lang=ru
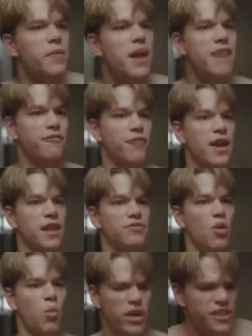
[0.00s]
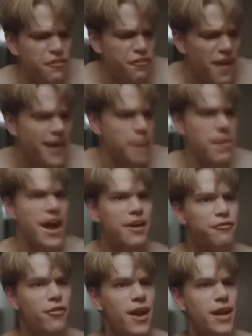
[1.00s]
нахрен экран? Я вообще не
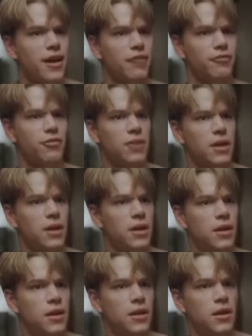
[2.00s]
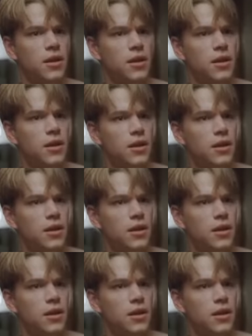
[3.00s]
заметил разницы. 16 миллионов